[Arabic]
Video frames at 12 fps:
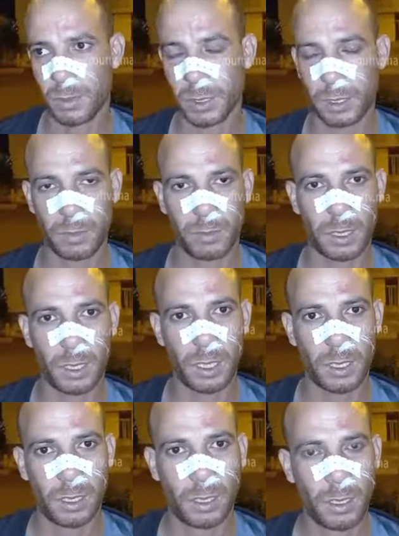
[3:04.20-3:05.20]
من
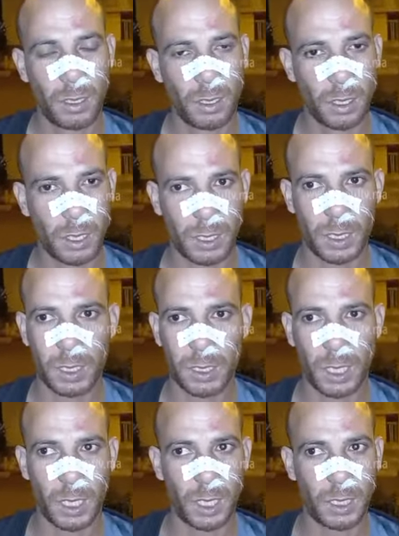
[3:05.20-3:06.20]
السبيطار غدا ان شاء
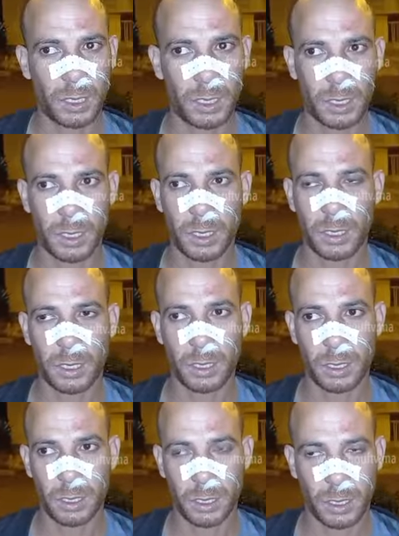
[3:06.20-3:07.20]
الله غنجي ندير
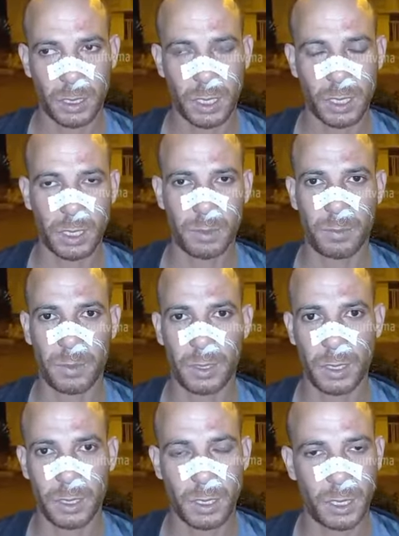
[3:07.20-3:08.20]
ديك الشهاده
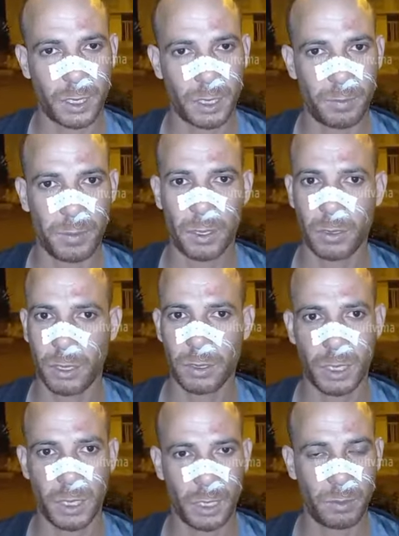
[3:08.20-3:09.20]
الطبيه الشهاده الطبيه
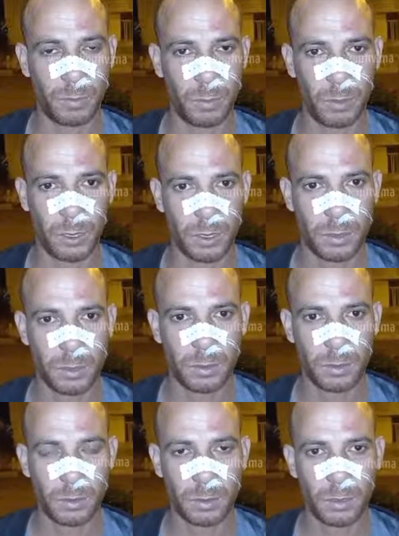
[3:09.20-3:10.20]
وغنمشي لعند البوليس
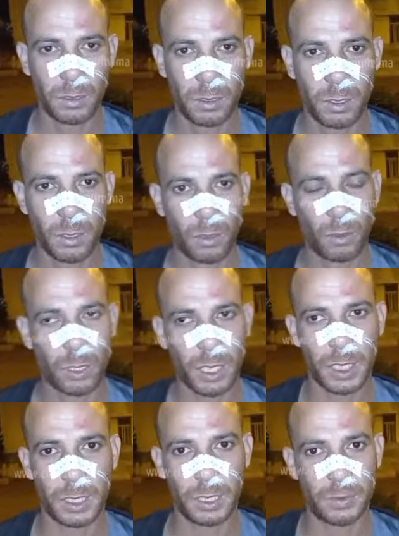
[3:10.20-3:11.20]

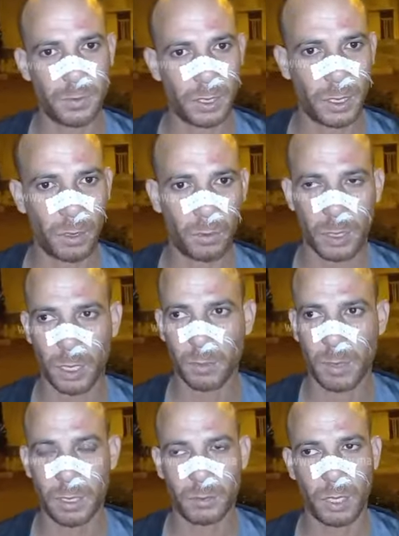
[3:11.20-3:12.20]
وكيهدد فينا هو دابا
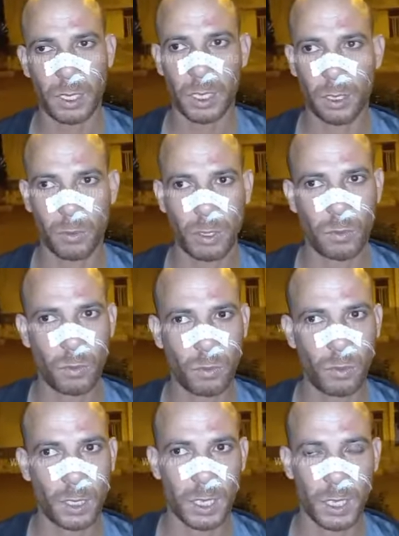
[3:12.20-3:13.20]
ما تبغانا نخوي
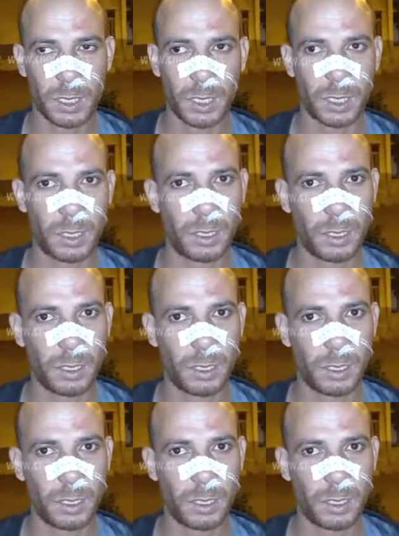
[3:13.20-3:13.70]
هو كاع حتى